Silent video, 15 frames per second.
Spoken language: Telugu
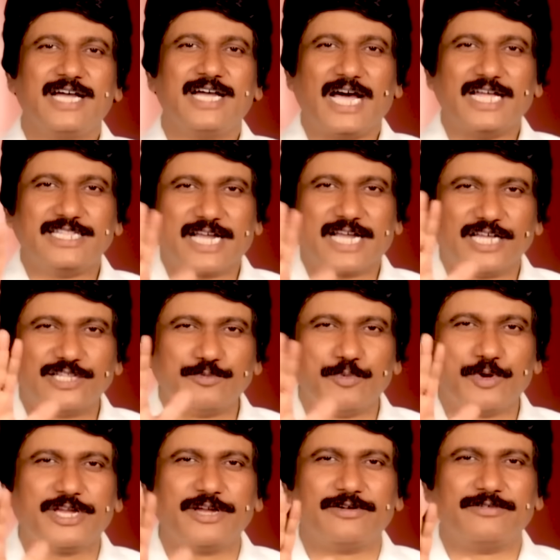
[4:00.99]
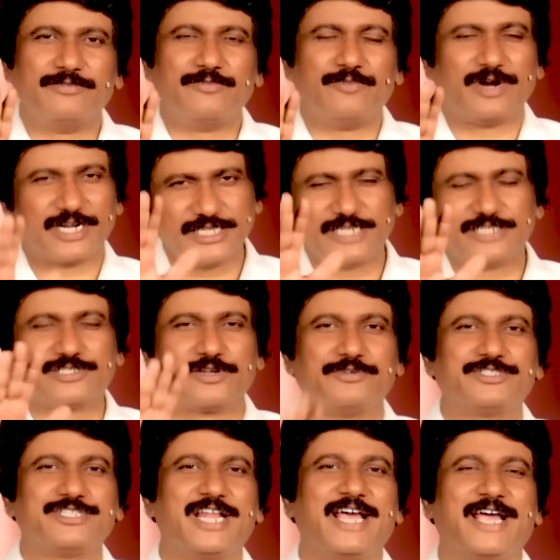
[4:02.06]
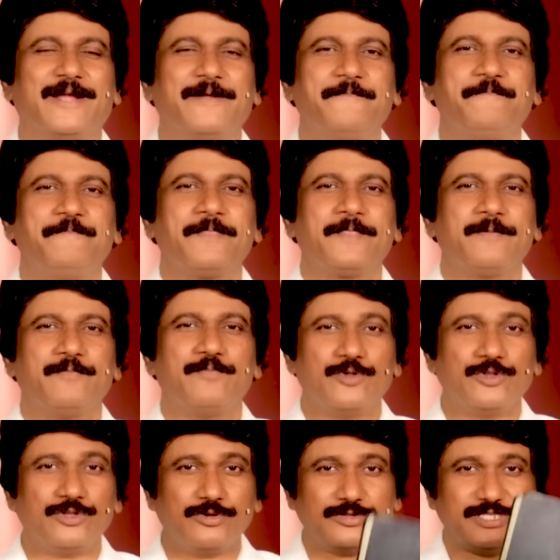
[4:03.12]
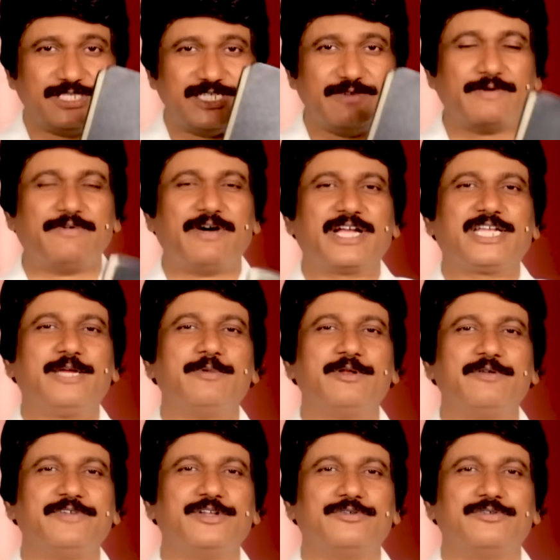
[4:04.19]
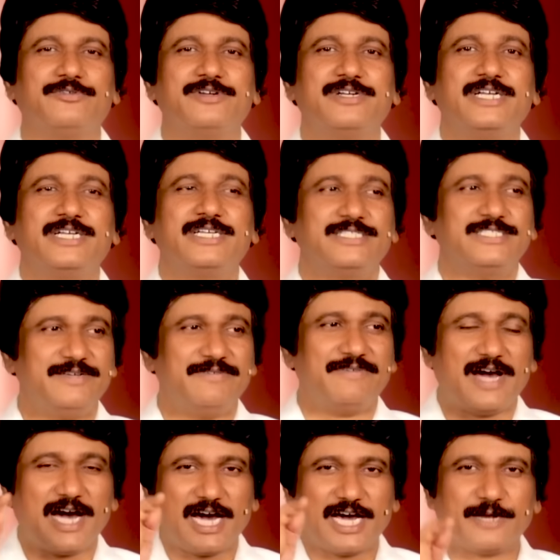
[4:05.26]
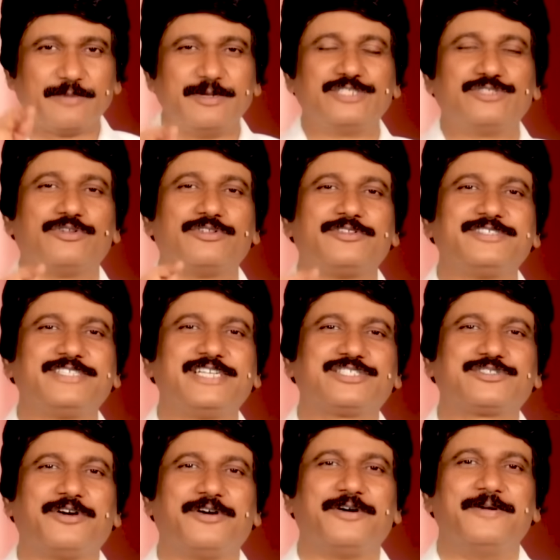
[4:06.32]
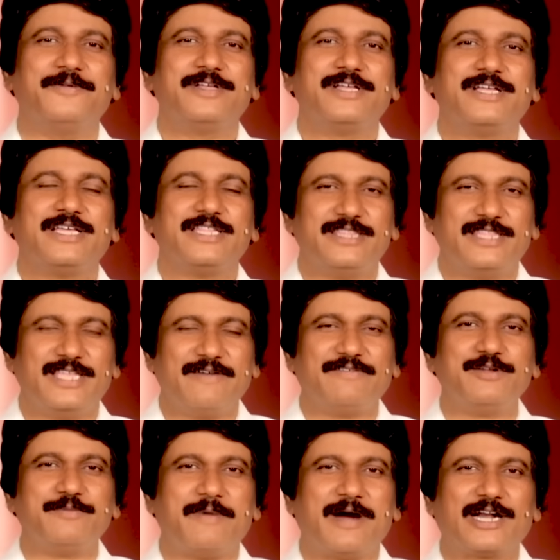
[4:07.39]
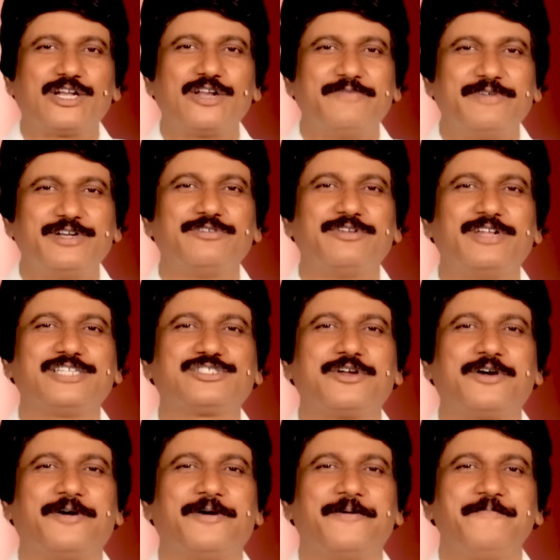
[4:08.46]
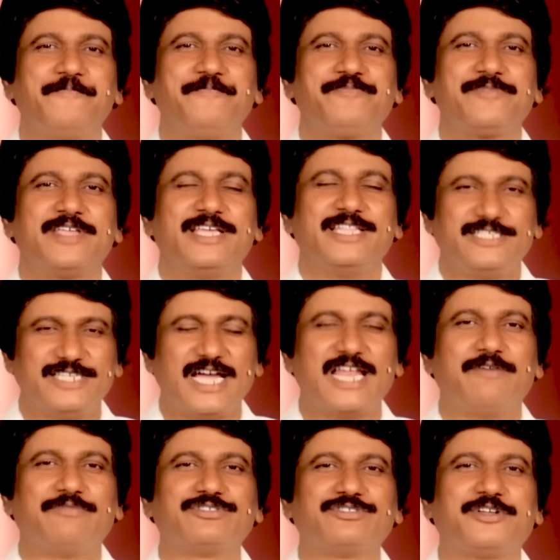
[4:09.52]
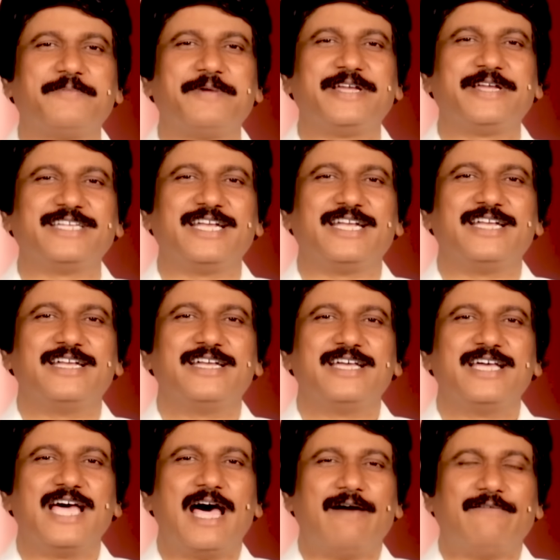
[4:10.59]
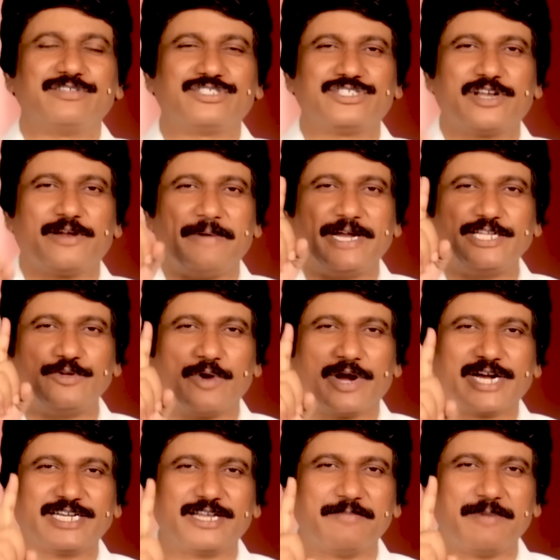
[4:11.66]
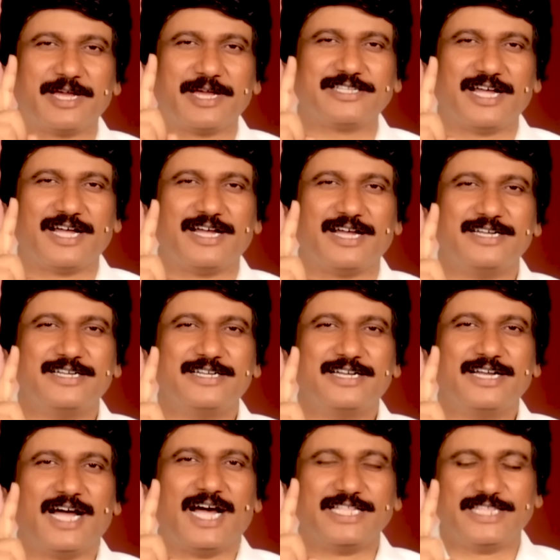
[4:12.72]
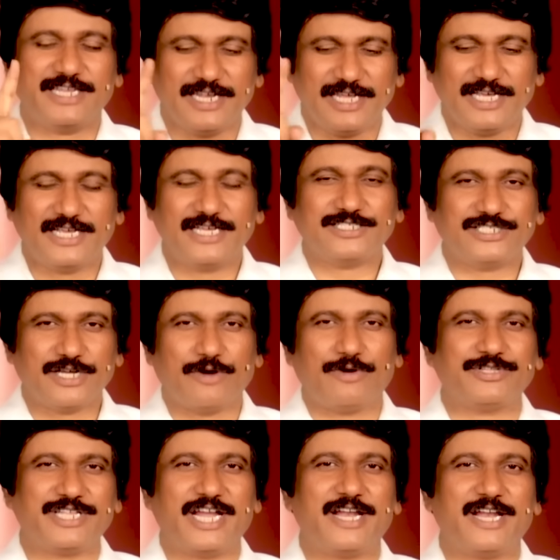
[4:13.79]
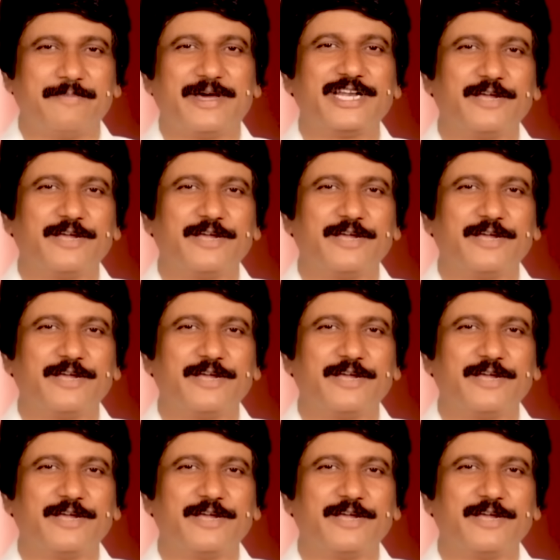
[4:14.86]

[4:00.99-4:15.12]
అది కాదు ముఖ్యం వంట చేసుకోవచ్చులే ముందు జీవవాక్యములు విను జీవాహారాన్ని సొంతం చేసుకో దేవుని మాటలు విండు నేర్చుకో ఇది చాలా అవసరమైంది అవసరమైంది ఒక్కటే మార్త అది నీ సహోదరి అయిన మరియు